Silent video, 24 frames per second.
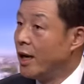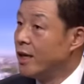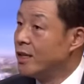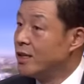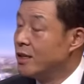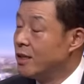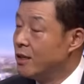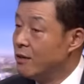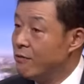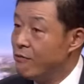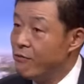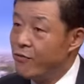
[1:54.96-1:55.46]
Và
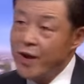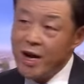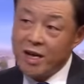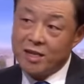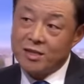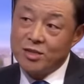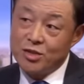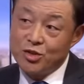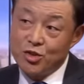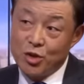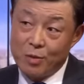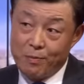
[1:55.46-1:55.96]
thực ra
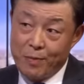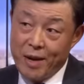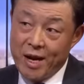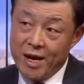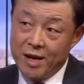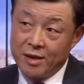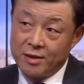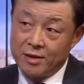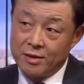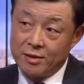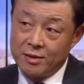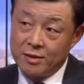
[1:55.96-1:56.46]
Nhật Bản
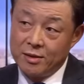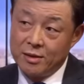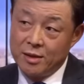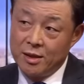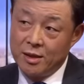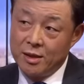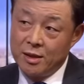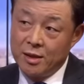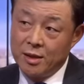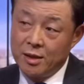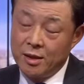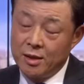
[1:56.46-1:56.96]
đã thiết lập
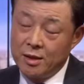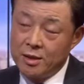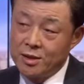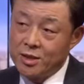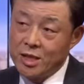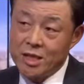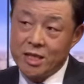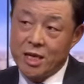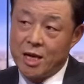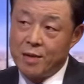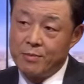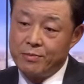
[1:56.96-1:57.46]
vùng nhận dạng
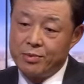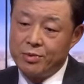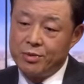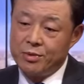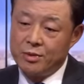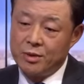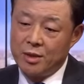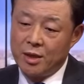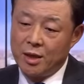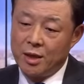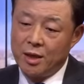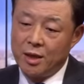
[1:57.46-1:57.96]
phòng không
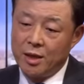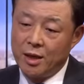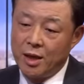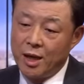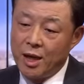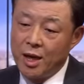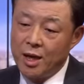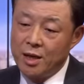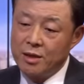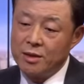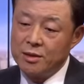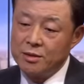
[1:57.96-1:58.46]
cách đây
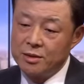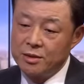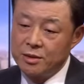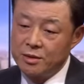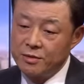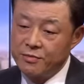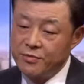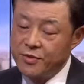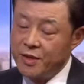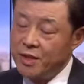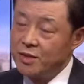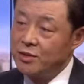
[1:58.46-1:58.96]
45 năm
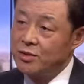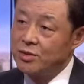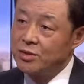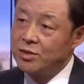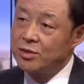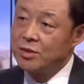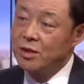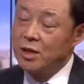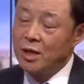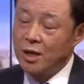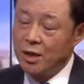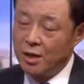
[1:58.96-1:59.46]

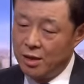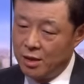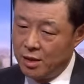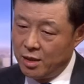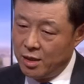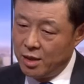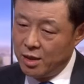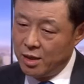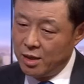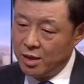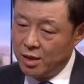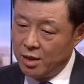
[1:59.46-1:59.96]

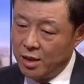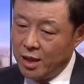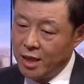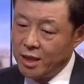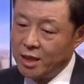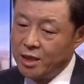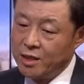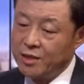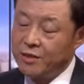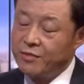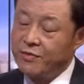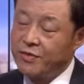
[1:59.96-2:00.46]

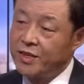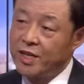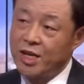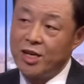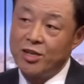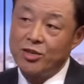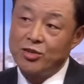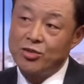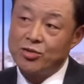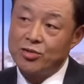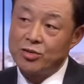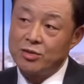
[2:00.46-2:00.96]
và họ
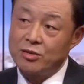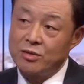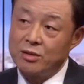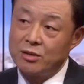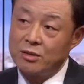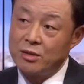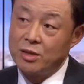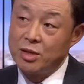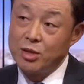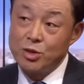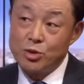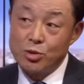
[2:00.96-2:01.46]
vẫn
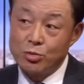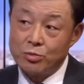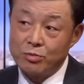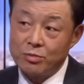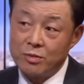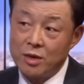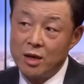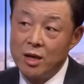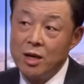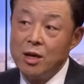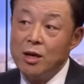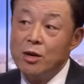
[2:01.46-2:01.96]
đang mở rộng
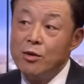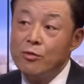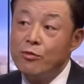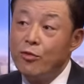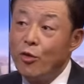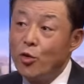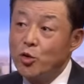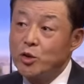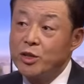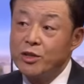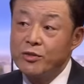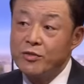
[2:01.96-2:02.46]
vùng này ngày
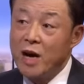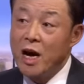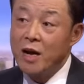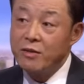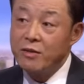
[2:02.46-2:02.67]
nay.